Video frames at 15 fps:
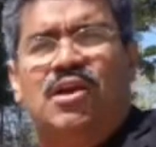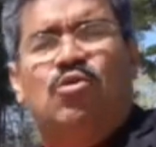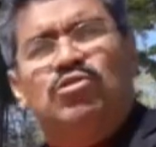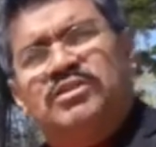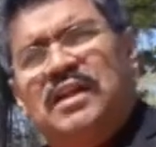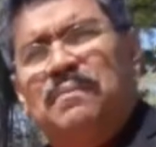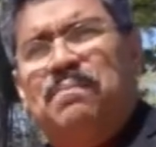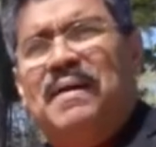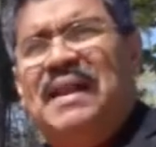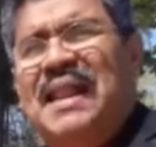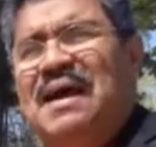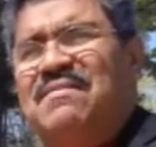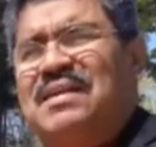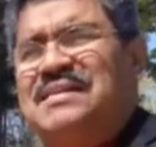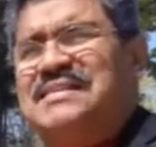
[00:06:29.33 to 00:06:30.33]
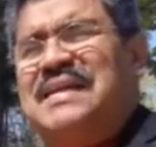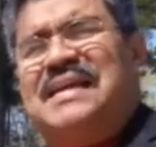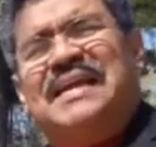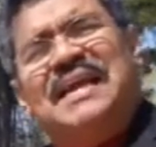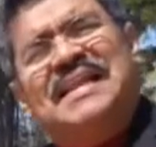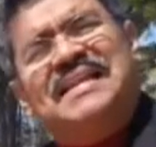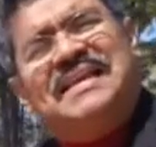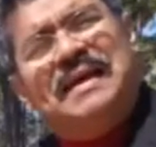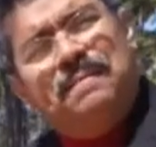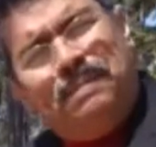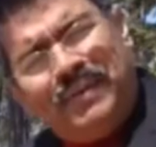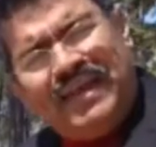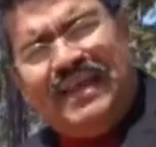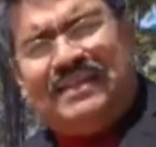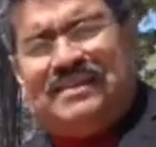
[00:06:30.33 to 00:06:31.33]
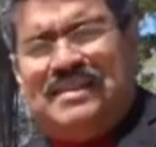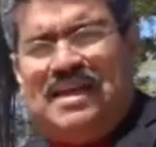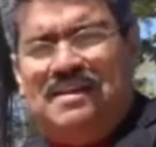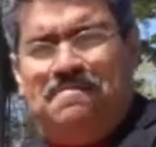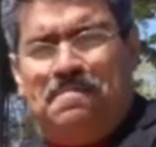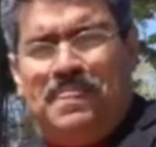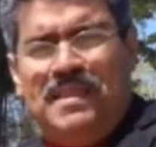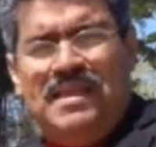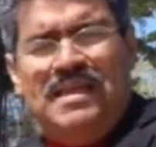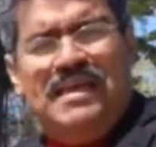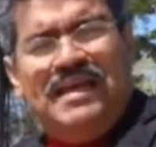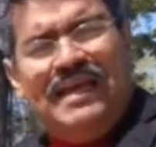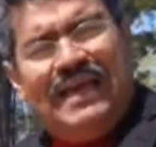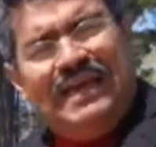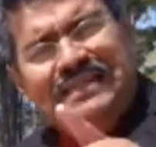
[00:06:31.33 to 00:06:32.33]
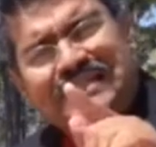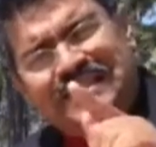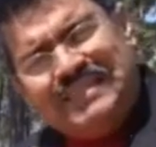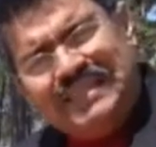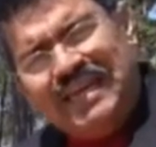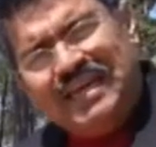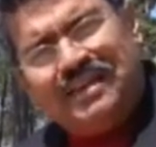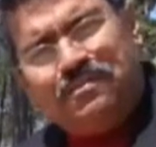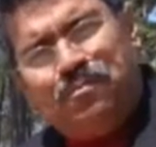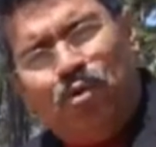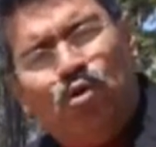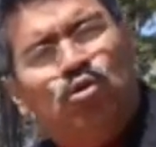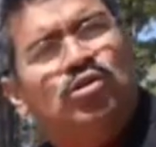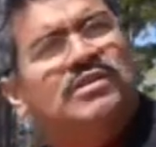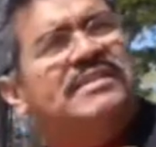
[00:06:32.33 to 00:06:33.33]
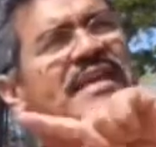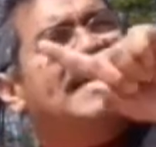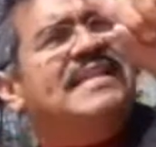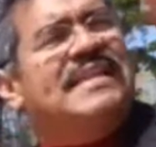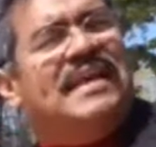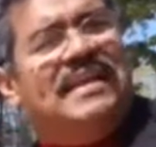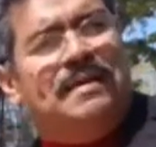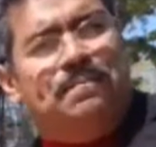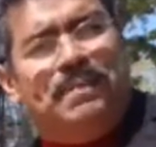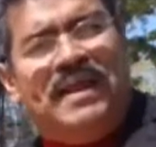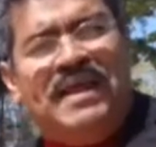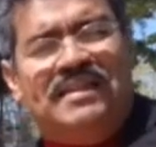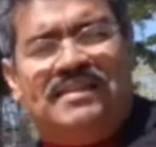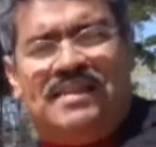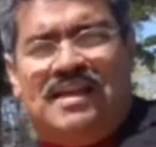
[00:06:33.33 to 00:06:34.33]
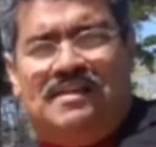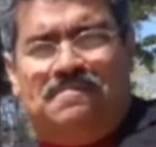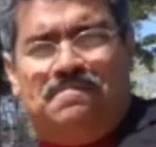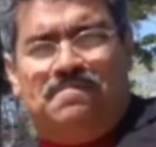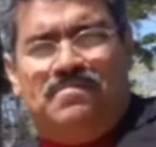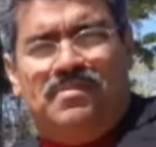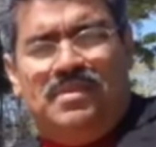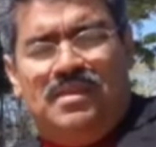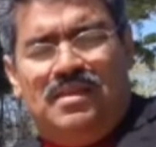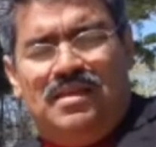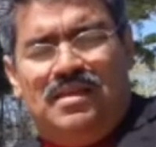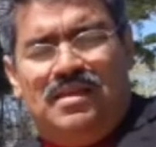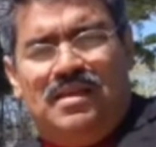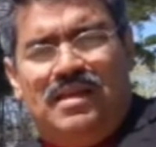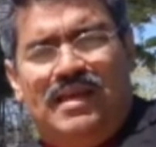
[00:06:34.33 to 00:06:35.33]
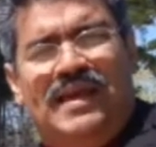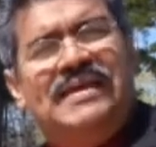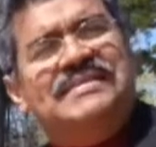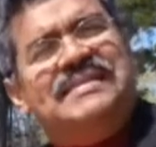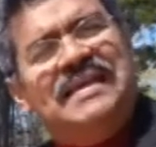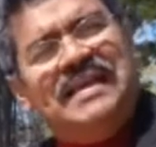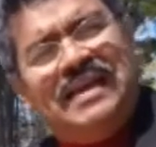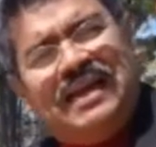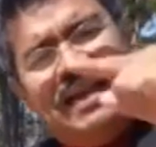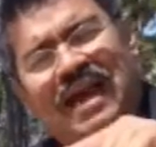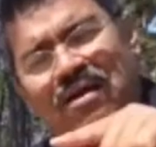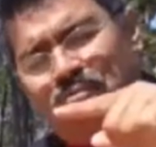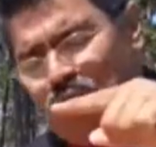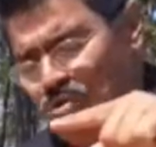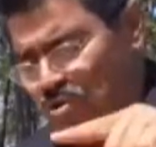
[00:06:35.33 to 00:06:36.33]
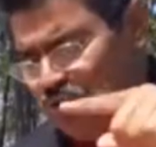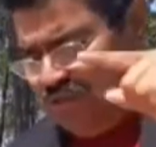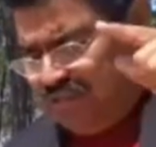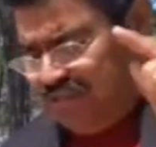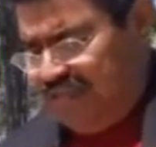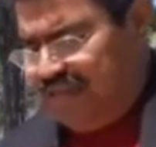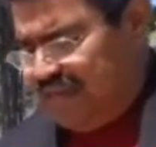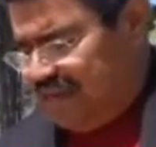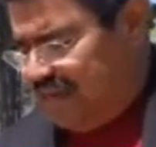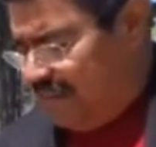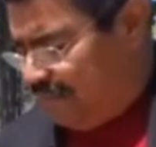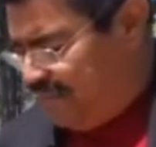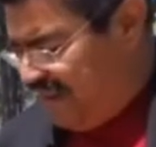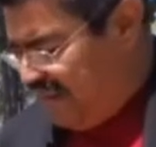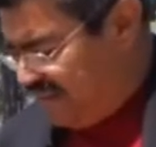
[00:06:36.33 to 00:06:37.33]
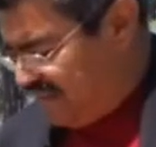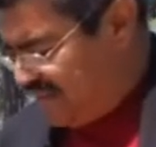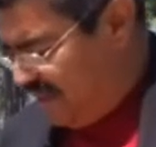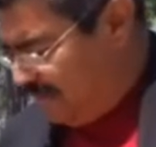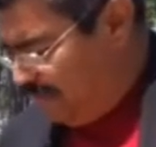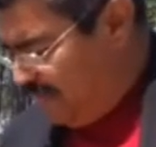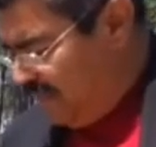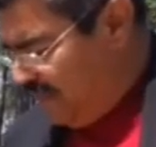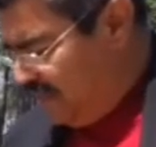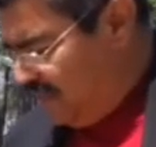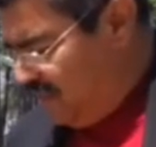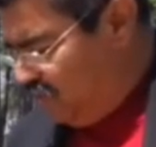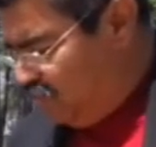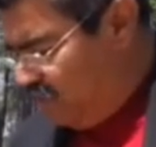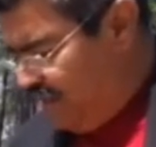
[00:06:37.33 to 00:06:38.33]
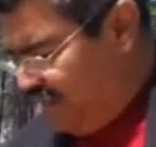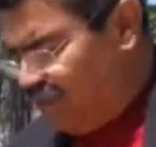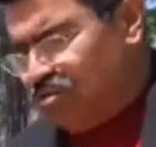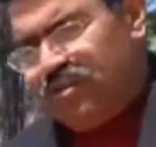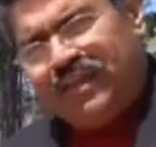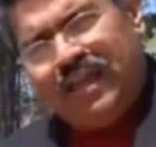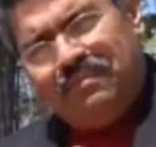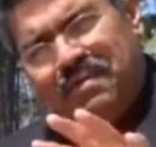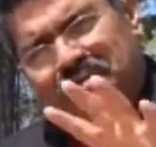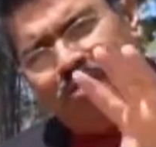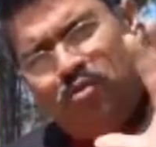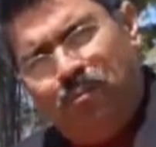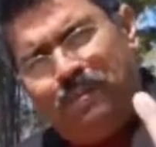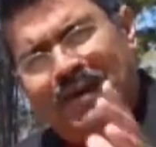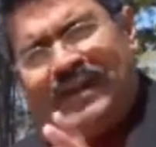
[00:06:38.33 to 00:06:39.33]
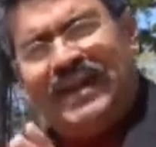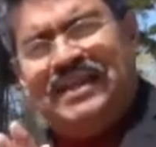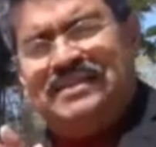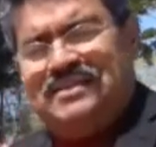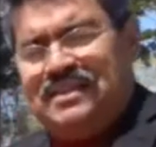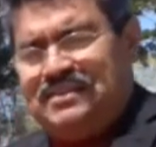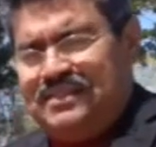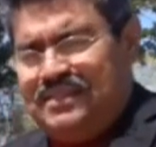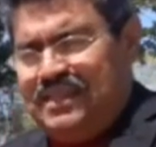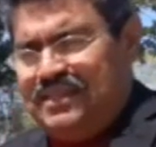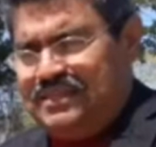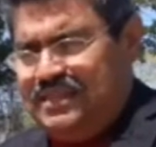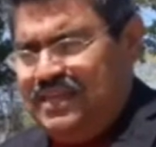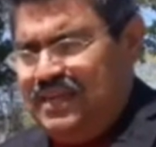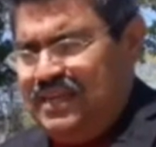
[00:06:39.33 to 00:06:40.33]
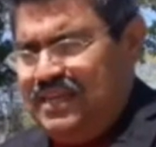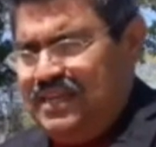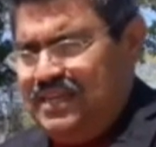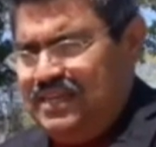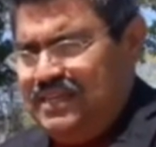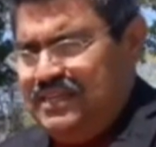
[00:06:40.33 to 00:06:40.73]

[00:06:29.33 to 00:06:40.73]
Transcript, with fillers: En otras palabras, aquel que presta es siervo del que le presta, es esclavo del que le presta. Y con esto déjeme abrir un paréntesis y decirle,